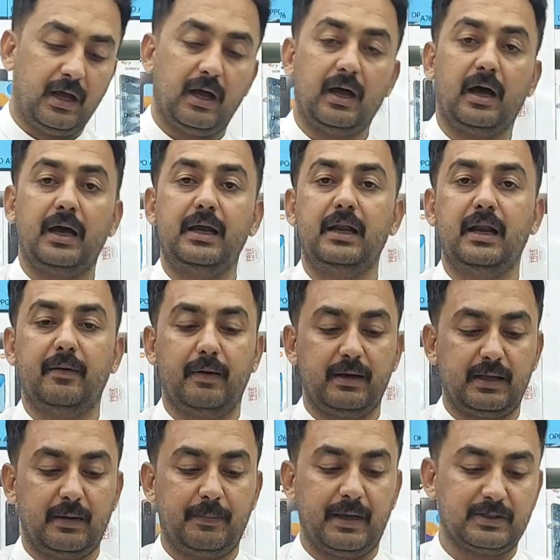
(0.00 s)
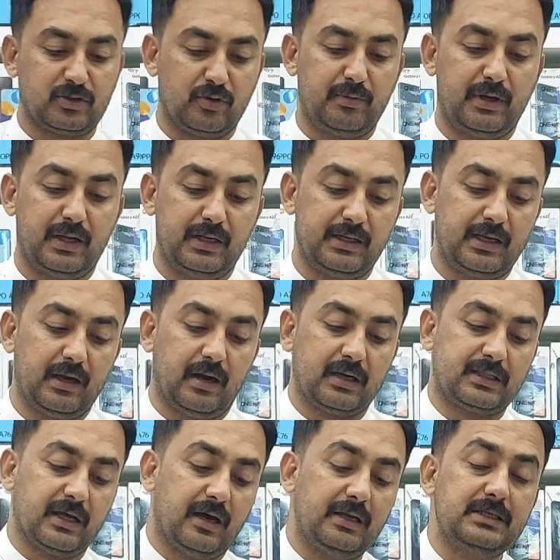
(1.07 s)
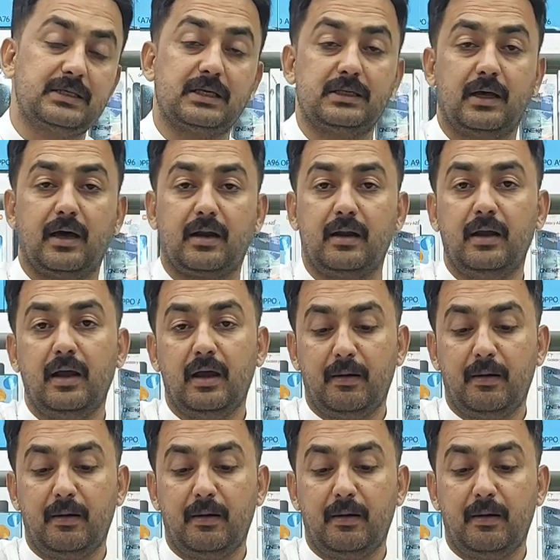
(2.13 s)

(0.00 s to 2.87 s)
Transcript: हाई लेवल के पैसों में यानी कि अड़तालीस हज़ार